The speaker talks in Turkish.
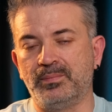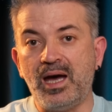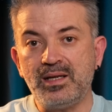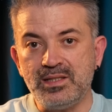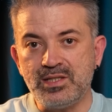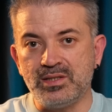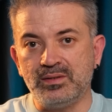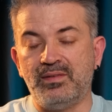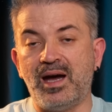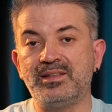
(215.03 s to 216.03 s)
Her
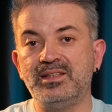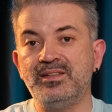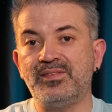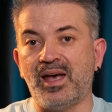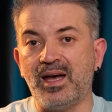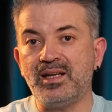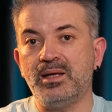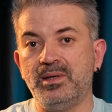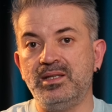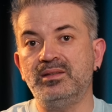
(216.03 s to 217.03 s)
işin, verdiğiniz her
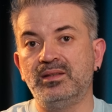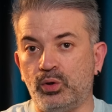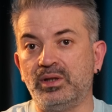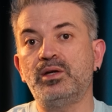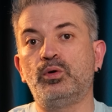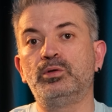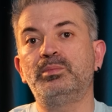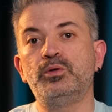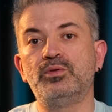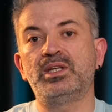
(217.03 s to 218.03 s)
emeğin kolay
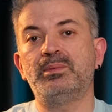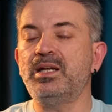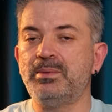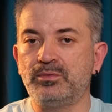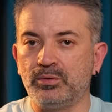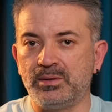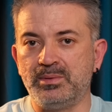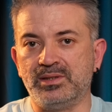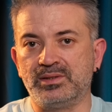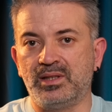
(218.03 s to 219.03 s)
olma yöntemi elbette
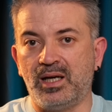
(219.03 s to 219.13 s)
olabilir.